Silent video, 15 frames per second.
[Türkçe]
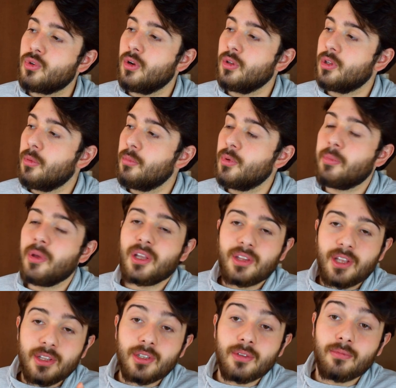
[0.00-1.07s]
Jowad'dan bir
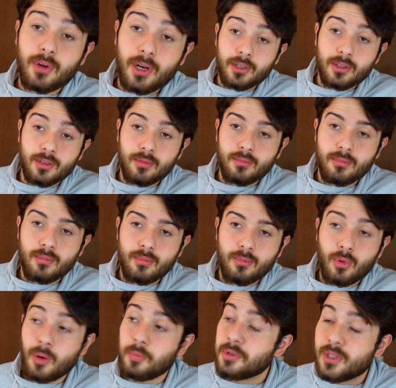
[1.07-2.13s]
beklentim vardı
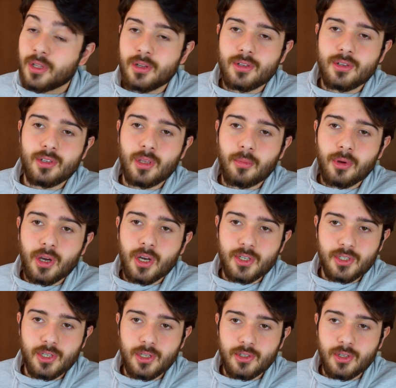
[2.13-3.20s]
kapitalist sisteme
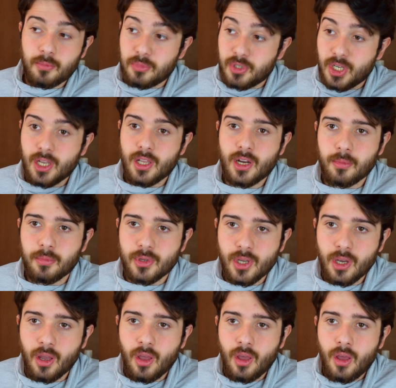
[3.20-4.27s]
karşı gelecek, bir şeyler
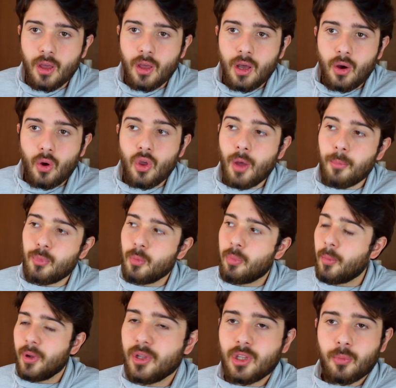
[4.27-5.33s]
yapacak. O yapmıyor
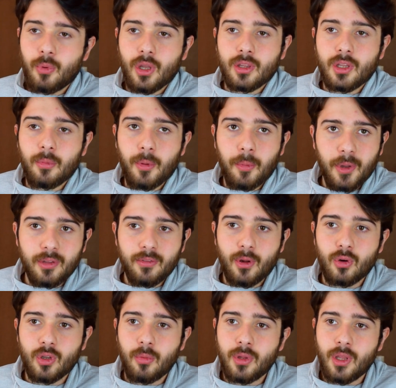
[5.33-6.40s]
papaz yapıyor hatta. Papaz
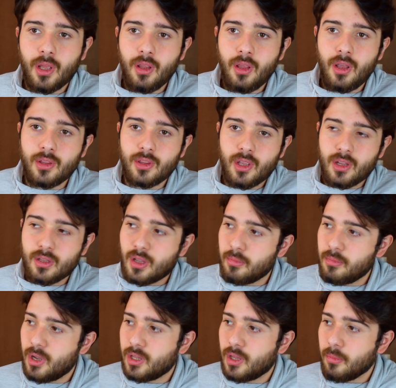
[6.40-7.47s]
var orada bir tane.
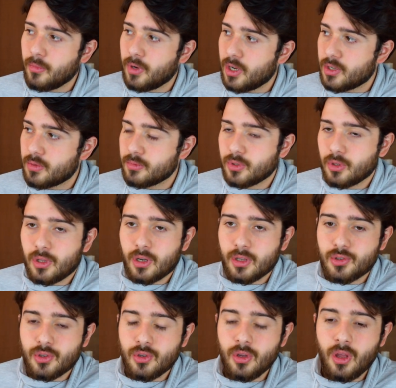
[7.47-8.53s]
Enteresan bir adam karşımıza
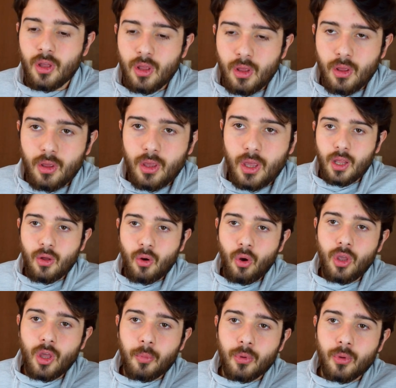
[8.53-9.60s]
olarak çıkıyor. Yani
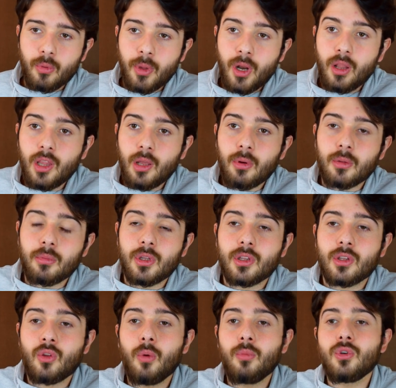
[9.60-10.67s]
o yapıyor. Ben anlamadım.
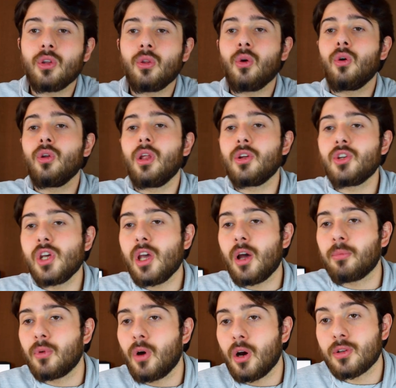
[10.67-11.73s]
Tom Jada o kadar şey
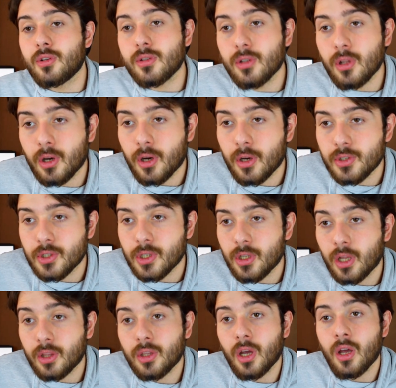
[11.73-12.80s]
yaptı. Haksızlığa karşı
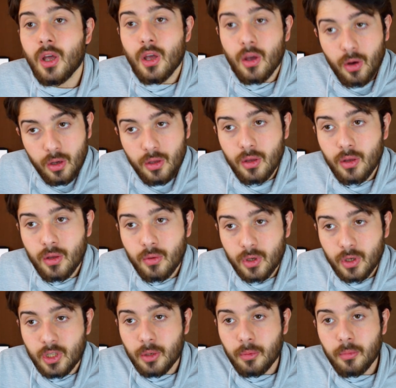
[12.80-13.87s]
geldi. Hatta e,
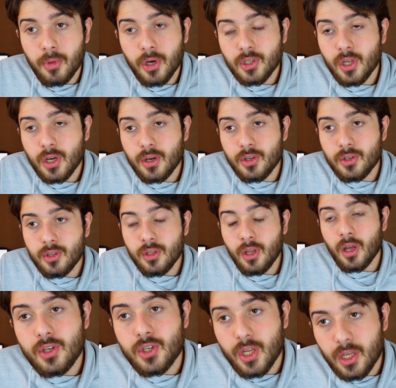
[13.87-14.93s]
kitabın
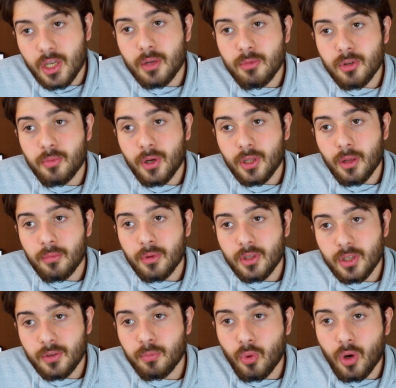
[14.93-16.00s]
başlangıcında içeri girmiş bir adamdır.
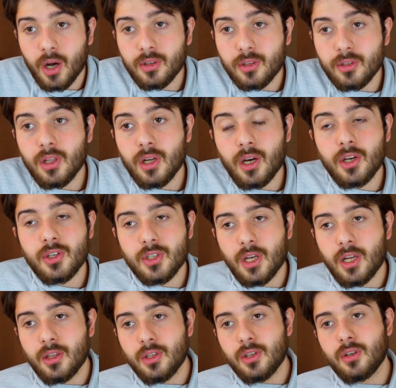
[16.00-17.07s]
Sırf bu haksızlığa karşı
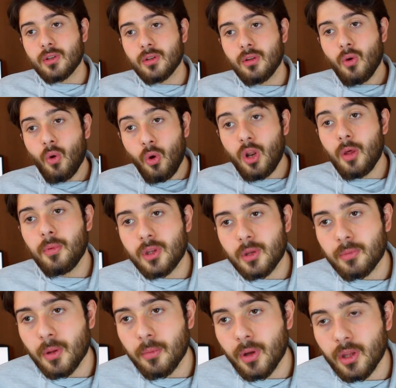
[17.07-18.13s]
geldiği Öyle bir
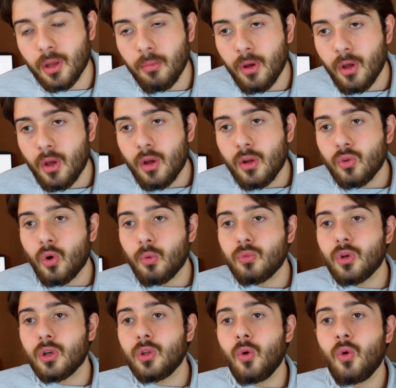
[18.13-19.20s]
tipte bir adam.
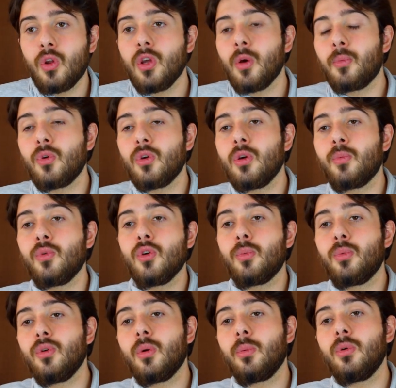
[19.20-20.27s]
Tom Jada öyle yapıyor yapıyor
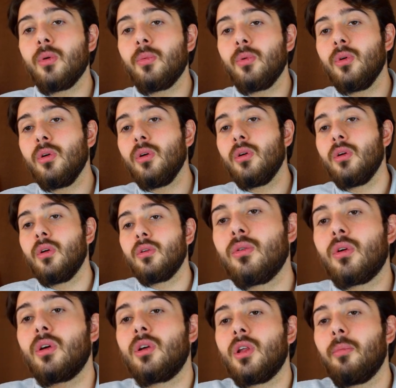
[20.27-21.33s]
yapıyor yapıyor yapıyor.
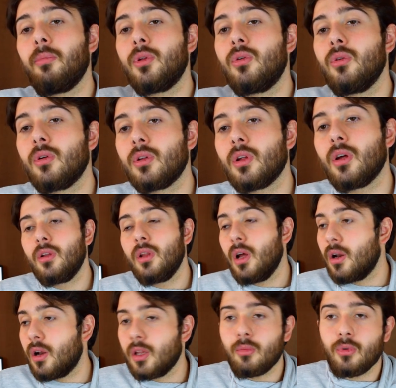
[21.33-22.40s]
Sonra kitap bitiyor da. Ne
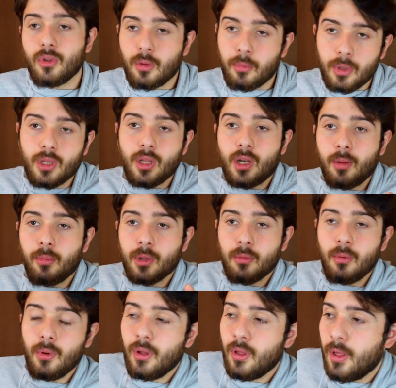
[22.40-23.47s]
anladım ondan ben de
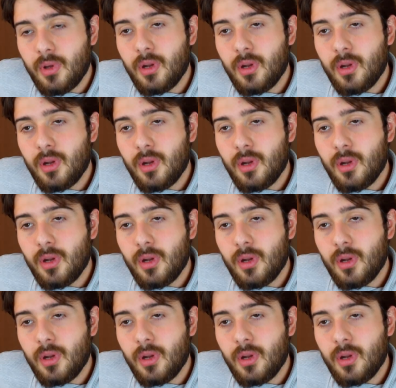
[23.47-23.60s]
anlamadım ama.